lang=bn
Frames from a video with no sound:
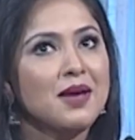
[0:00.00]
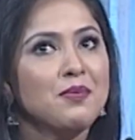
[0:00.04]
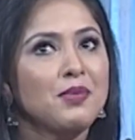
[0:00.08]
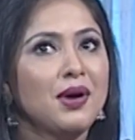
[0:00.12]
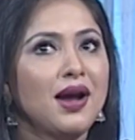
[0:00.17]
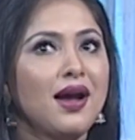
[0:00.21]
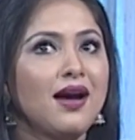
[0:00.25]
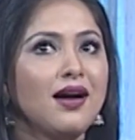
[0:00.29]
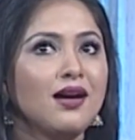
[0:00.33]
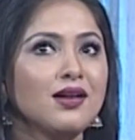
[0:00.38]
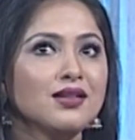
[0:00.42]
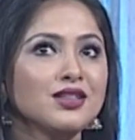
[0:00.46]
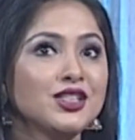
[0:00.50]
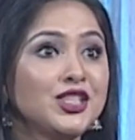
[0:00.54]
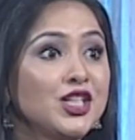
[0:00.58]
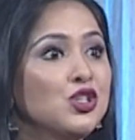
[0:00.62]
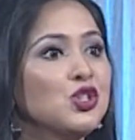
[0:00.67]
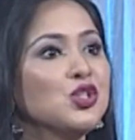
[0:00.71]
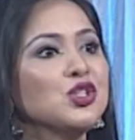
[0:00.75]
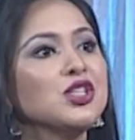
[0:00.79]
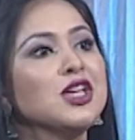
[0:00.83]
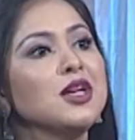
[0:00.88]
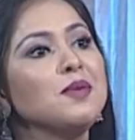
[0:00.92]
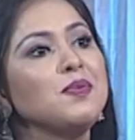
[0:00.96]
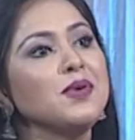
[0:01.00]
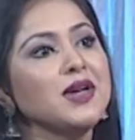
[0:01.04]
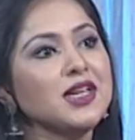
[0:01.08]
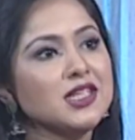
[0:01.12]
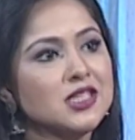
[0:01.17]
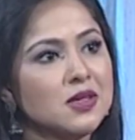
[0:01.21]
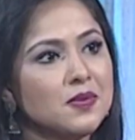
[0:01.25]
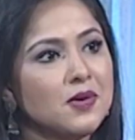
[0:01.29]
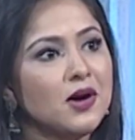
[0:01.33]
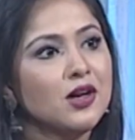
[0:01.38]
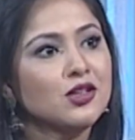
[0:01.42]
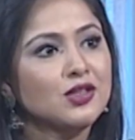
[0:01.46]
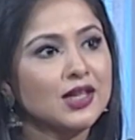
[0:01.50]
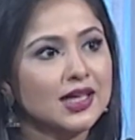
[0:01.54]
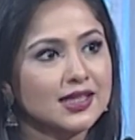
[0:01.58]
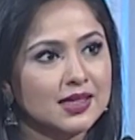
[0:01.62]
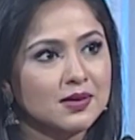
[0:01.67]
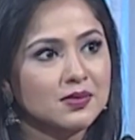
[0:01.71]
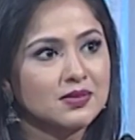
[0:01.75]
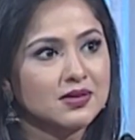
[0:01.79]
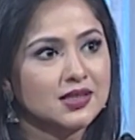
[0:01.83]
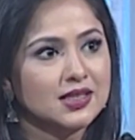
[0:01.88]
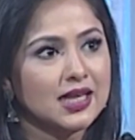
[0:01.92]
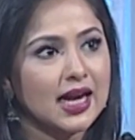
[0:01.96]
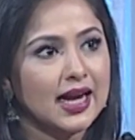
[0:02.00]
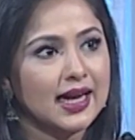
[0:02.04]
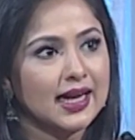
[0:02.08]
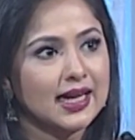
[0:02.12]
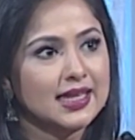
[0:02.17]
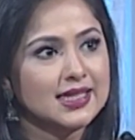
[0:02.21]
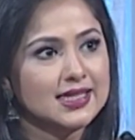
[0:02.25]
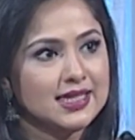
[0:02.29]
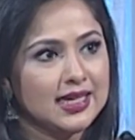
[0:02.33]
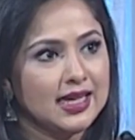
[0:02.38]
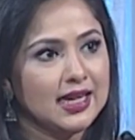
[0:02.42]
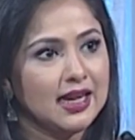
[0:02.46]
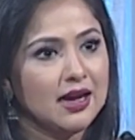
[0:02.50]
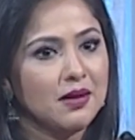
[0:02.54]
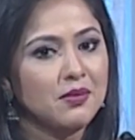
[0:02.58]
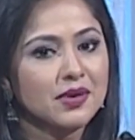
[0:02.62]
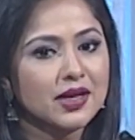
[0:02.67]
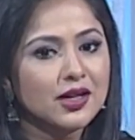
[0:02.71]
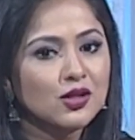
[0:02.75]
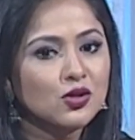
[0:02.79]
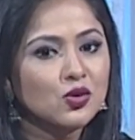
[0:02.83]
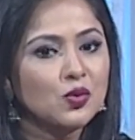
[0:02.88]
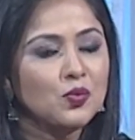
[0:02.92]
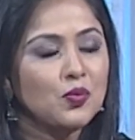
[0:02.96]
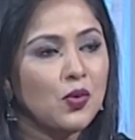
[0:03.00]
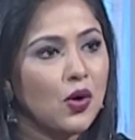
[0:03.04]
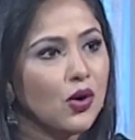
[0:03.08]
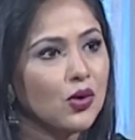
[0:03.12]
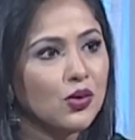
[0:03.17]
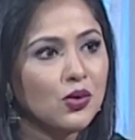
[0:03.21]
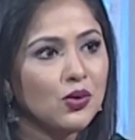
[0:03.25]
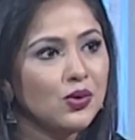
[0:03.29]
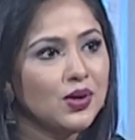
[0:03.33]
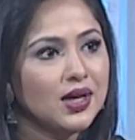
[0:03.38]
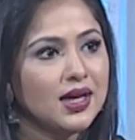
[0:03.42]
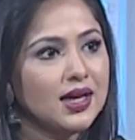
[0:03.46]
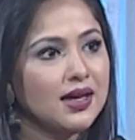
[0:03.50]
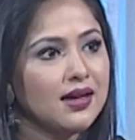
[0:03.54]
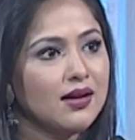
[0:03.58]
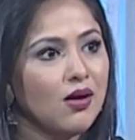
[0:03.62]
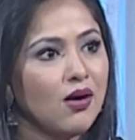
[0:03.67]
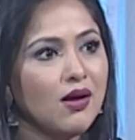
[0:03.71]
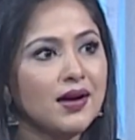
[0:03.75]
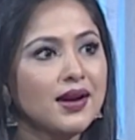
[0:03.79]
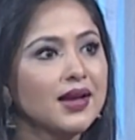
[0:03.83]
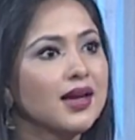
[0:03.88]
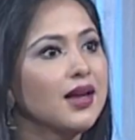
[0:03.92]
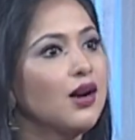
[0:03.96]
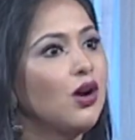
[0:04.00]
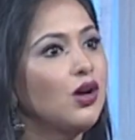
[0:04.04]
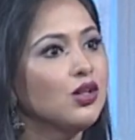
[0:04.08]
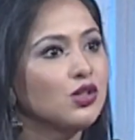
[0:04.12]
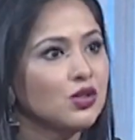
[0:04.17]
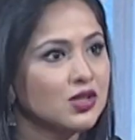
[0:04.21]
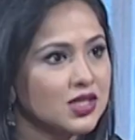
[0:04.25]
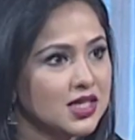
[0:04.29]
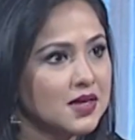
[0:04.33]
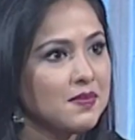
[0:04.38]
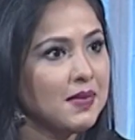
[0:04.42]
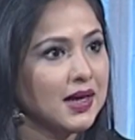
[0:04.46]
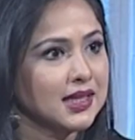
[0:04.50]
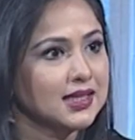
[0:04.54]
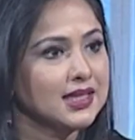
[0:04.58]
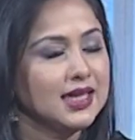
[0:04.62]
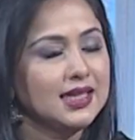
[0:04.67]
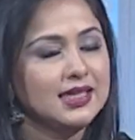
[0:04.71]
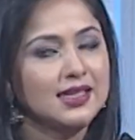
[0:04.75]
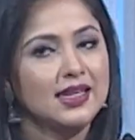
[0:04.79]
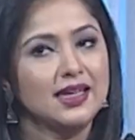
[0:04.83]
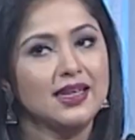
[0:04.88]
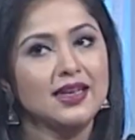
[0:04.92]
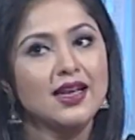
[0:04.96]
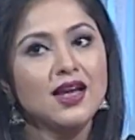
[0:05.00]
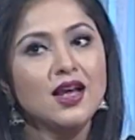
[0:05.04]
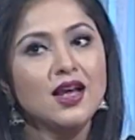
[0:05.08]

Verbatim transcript: বা শিশু শিল্পী হিসেবে হয়তো একটা জায়গায় ছিলাম কিন্তু বড় হয়ে অনেকের হয়তো সেই মাথায় নেই